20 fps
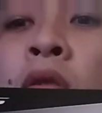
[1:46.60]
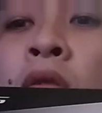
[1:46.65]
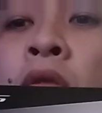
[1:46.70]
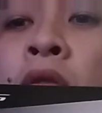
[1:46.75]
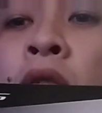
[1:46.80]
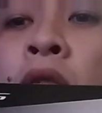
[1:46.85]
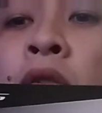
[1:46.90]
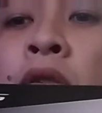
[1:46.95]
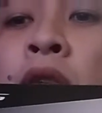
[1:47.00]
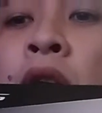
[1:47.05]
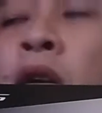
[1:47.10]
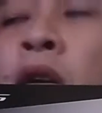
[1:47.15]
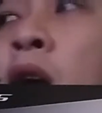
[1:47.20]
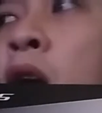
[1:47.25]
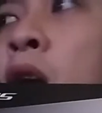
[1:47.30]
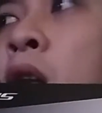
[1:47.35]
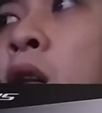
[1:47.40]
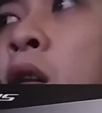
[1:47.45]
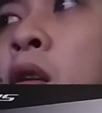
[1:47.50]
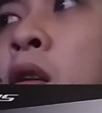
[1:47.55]
or
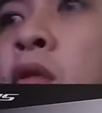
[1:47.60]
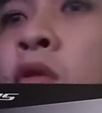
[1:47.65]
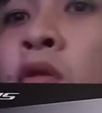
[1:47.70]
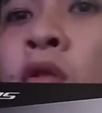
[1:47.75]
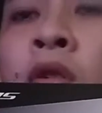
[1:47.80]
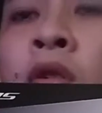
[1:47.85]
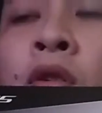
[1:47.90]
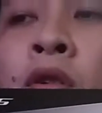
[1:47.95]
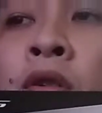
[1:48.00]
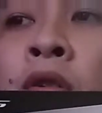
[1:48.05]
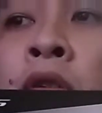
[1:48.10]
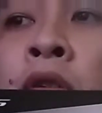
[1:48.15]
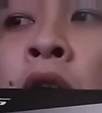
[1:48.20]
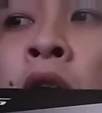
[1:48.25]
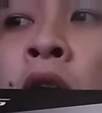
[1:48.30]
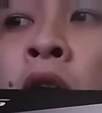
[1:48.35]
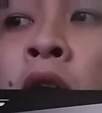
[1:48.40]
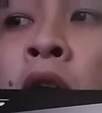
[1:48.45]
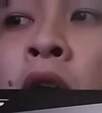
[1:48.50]
single color sa